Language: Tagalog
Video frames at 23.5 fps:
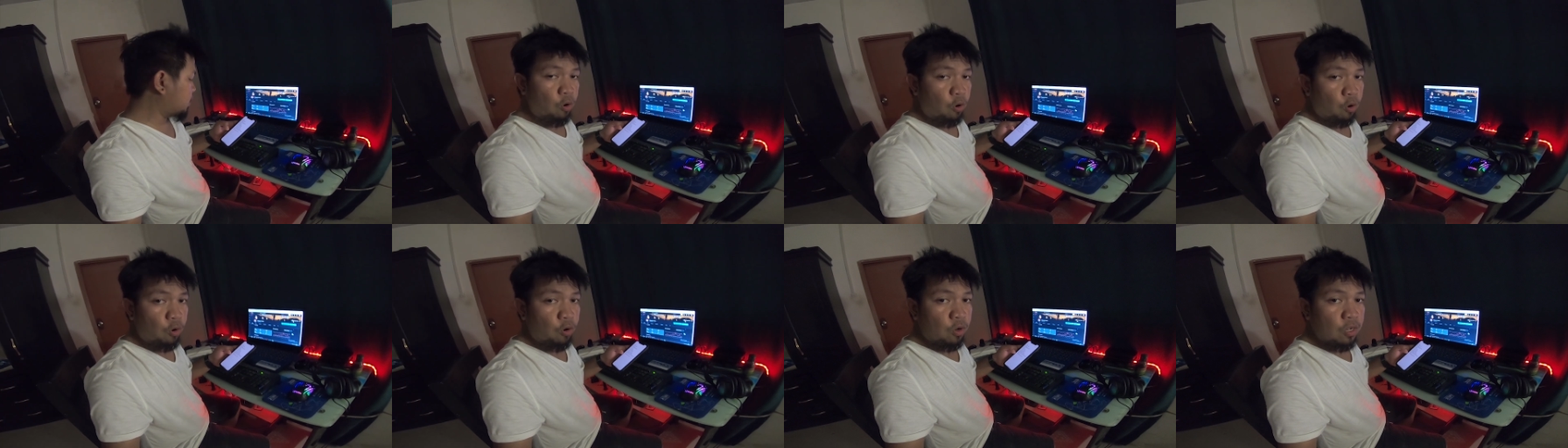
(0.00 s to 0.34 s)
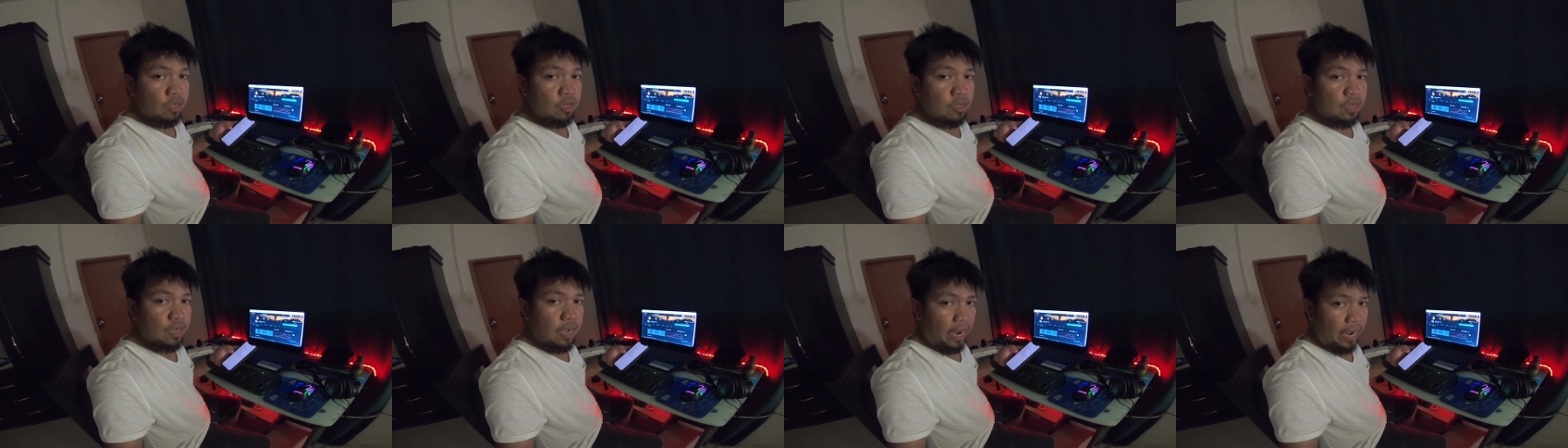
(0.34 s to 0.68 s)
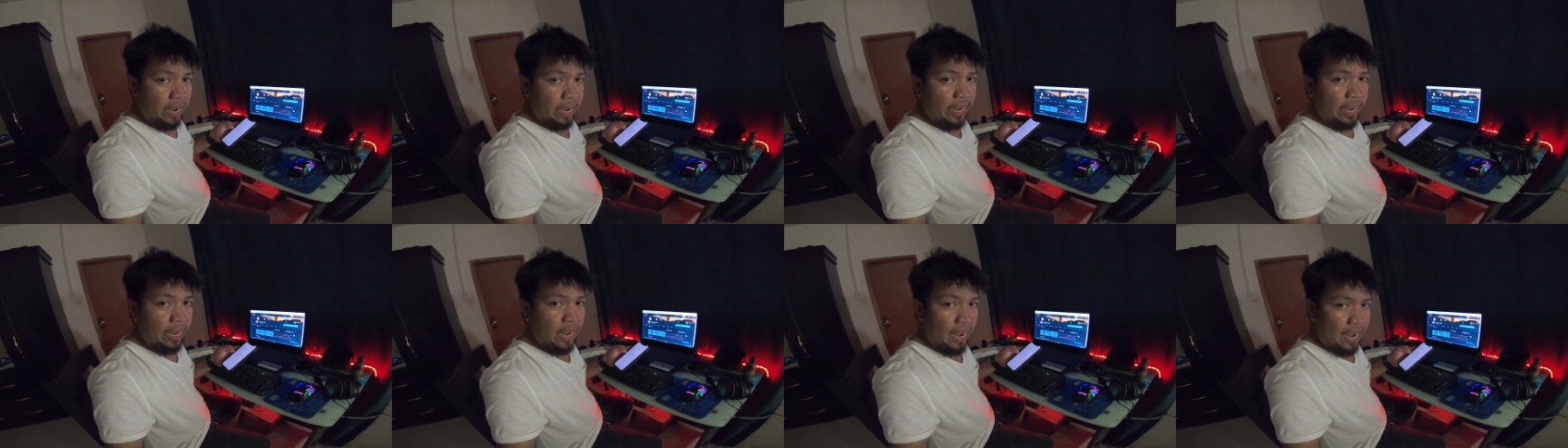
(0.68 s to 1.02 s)
og
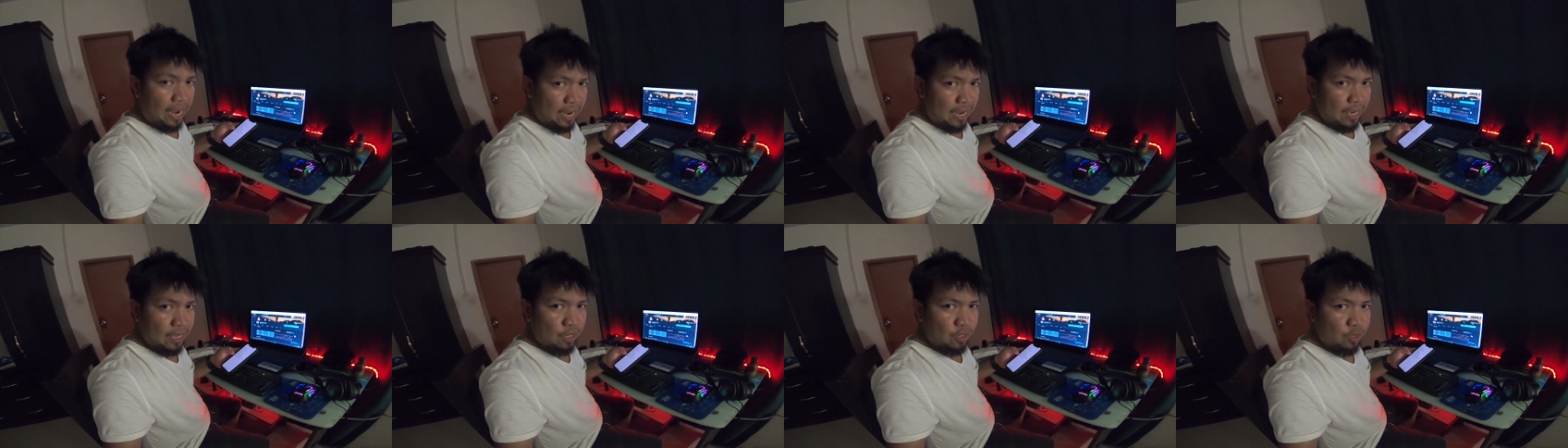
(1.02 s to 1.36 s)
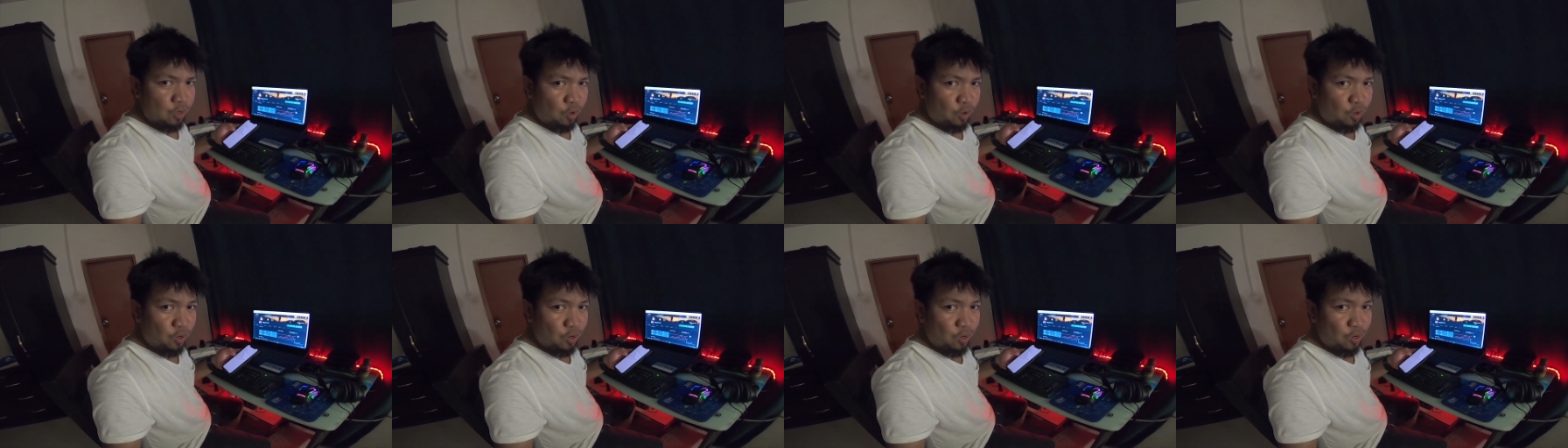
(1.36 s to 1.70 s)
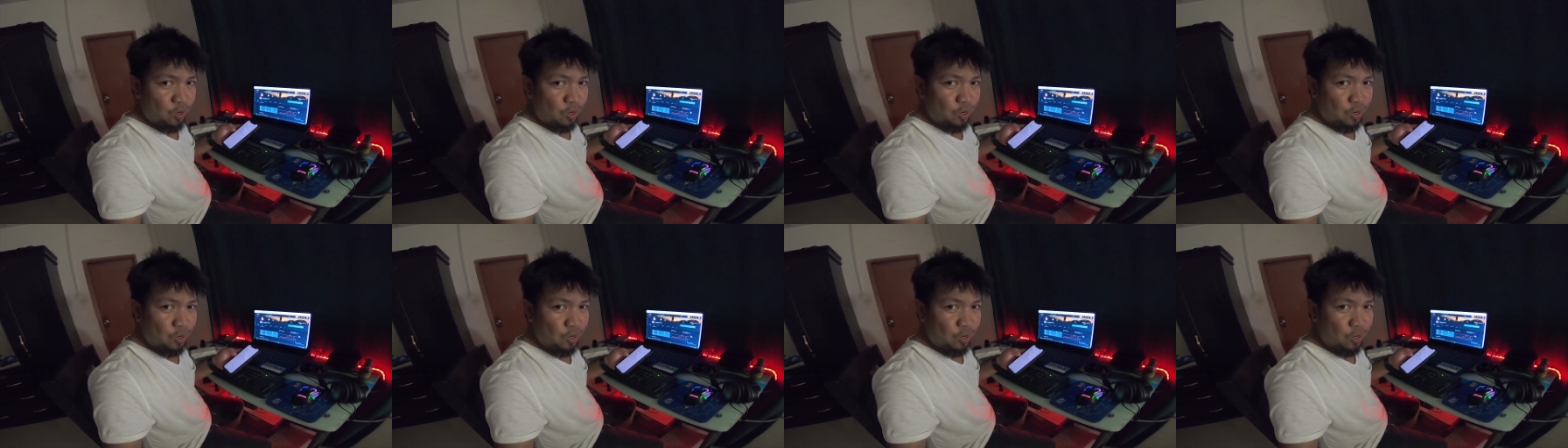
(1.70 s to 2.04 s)
kay
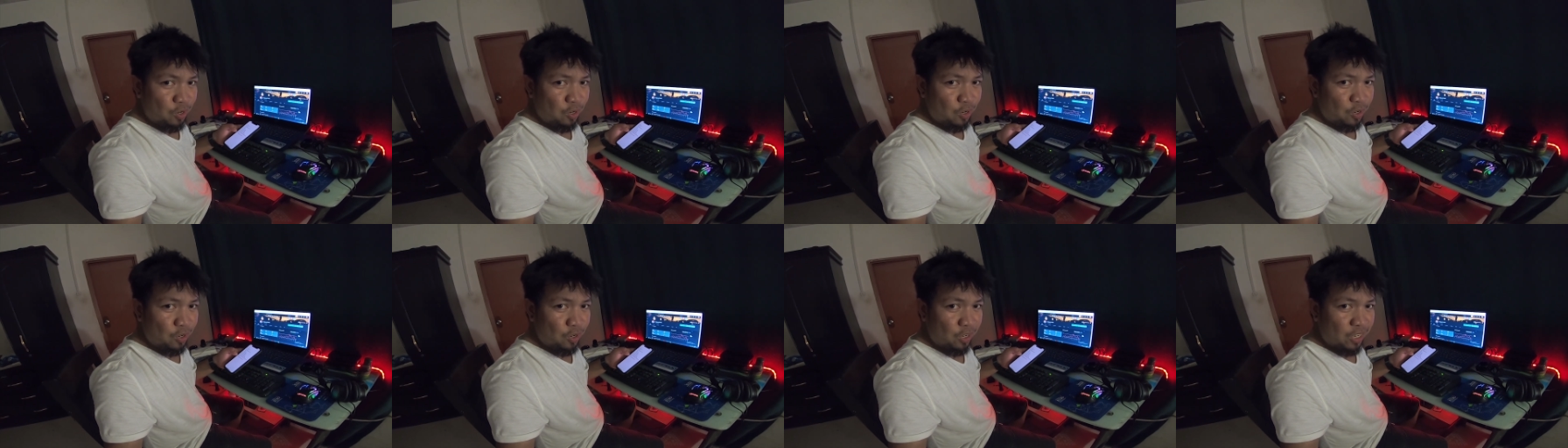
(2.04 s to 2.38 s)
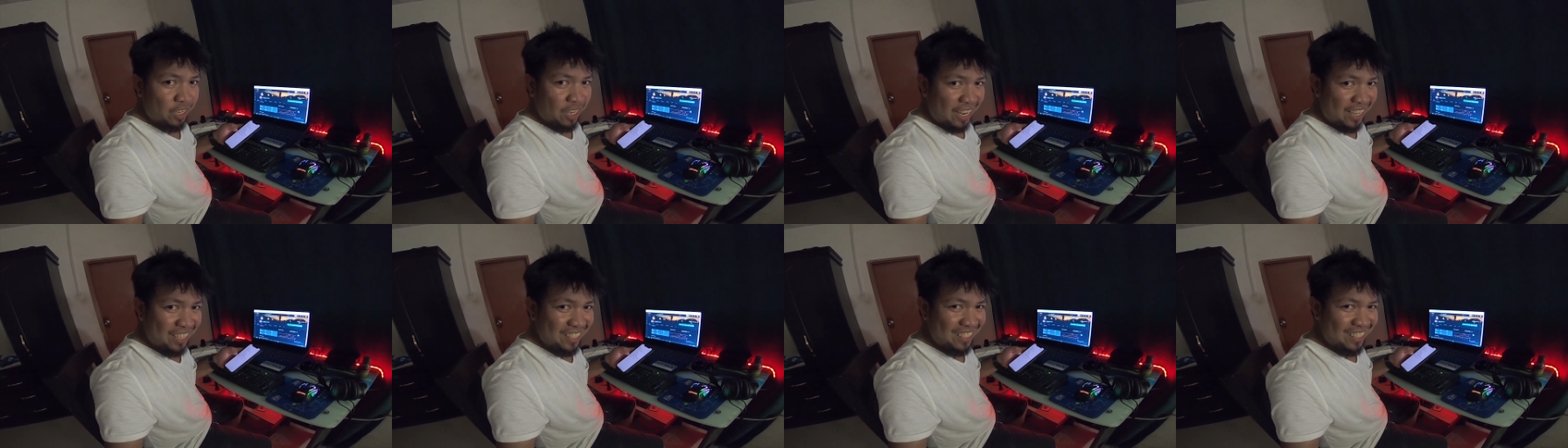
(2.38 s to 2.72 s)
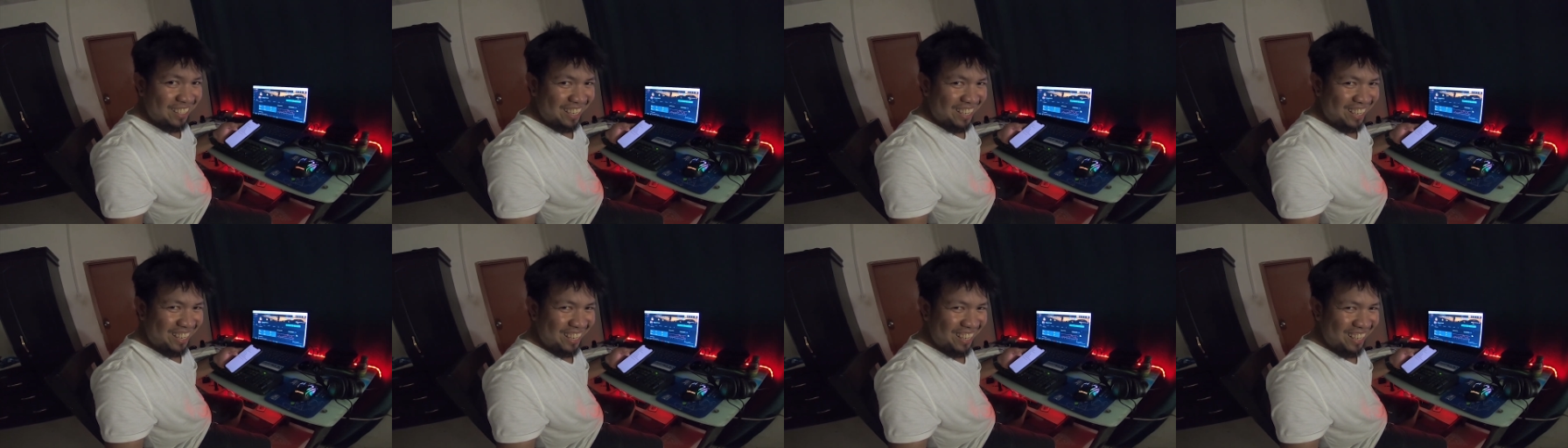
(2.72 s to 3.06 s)
Uncle
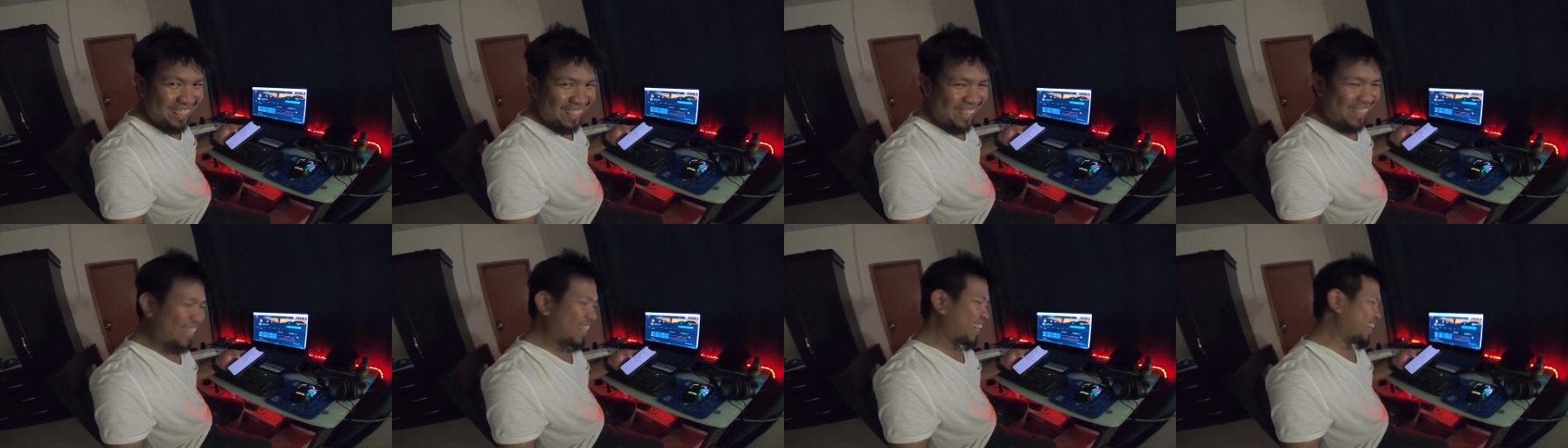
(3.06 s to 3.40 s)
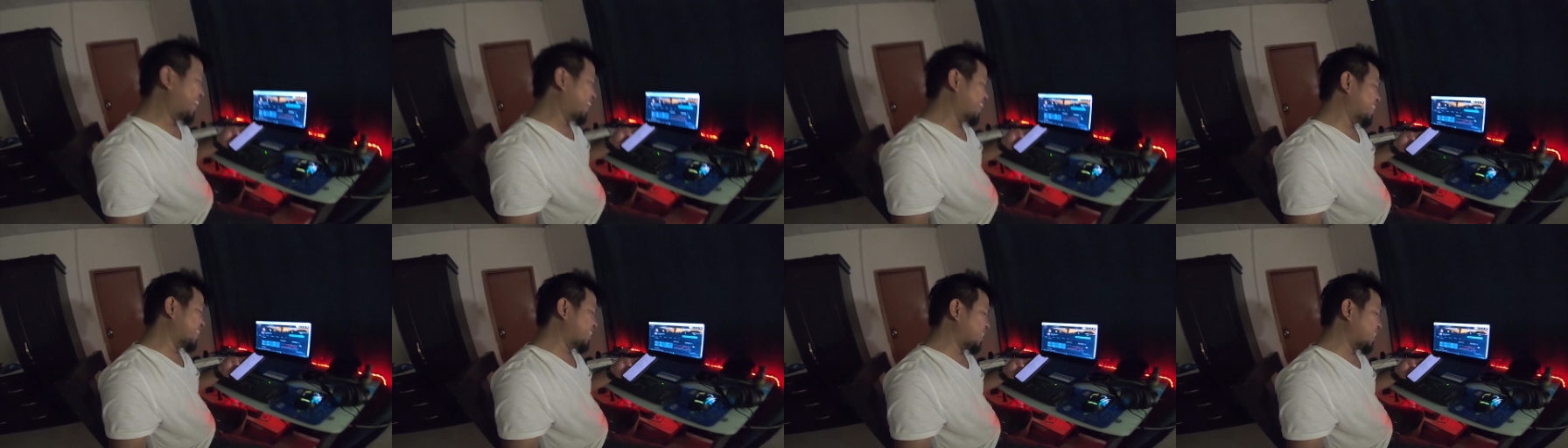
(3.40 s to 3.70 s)
Randy.